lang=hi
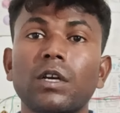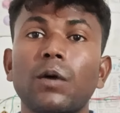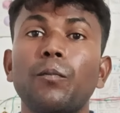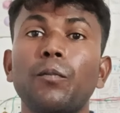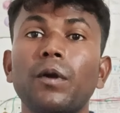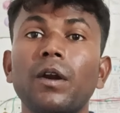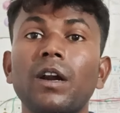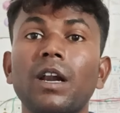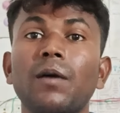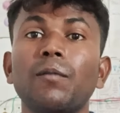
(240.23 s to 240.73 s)
उसका
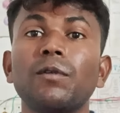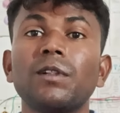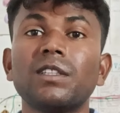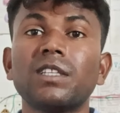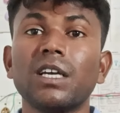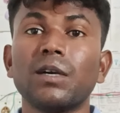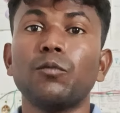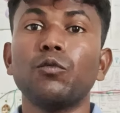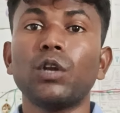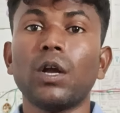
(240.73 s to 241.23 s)
परिणाम
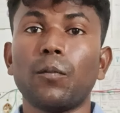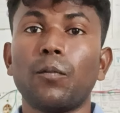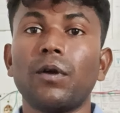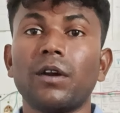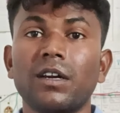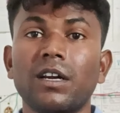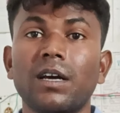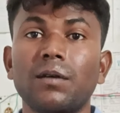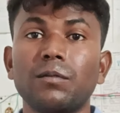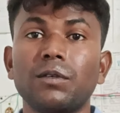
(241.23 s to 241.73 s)
मिलता है बुरा
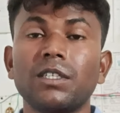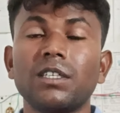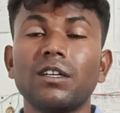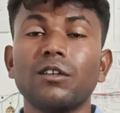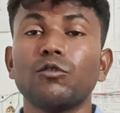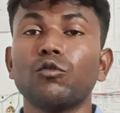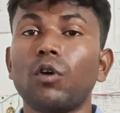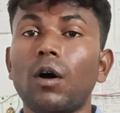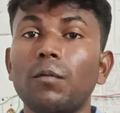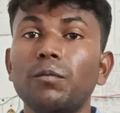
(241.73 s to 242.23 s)
परिणाम ठीक
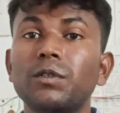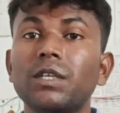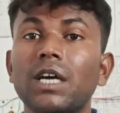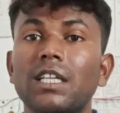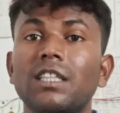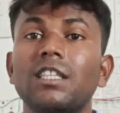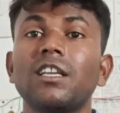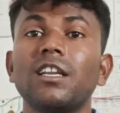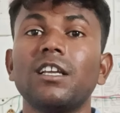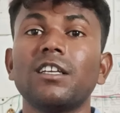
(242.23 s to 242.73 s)
ना तो हम
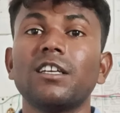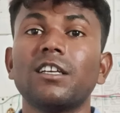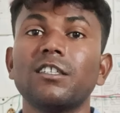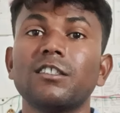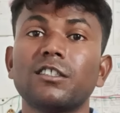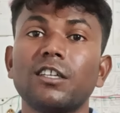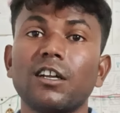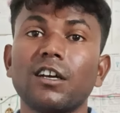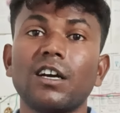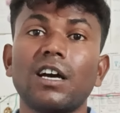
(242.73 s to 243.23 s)
चाहते नहीं कि
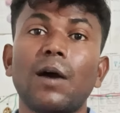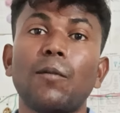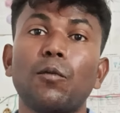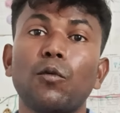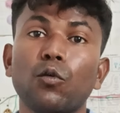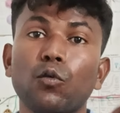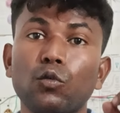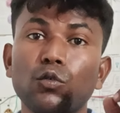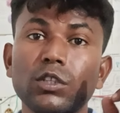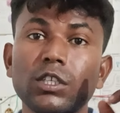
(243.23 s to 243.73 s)
इस तरह का आप
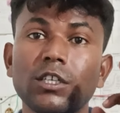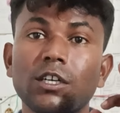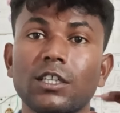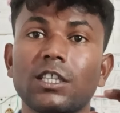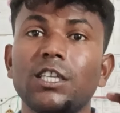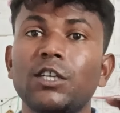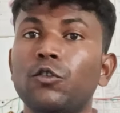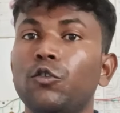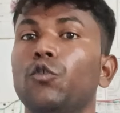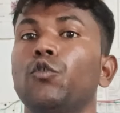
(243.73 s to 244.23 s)
लोग को
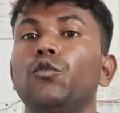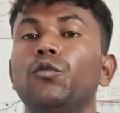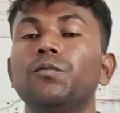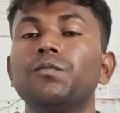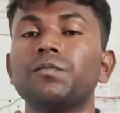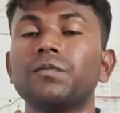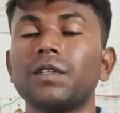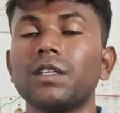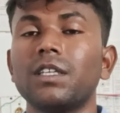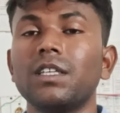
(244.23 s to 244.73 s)
दिक्कतें हो
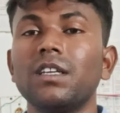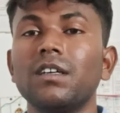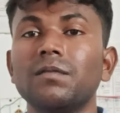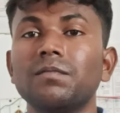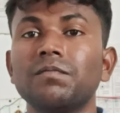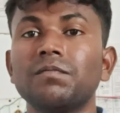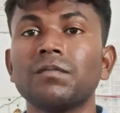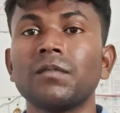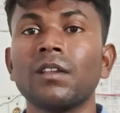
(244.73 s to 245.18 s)
ठीक ना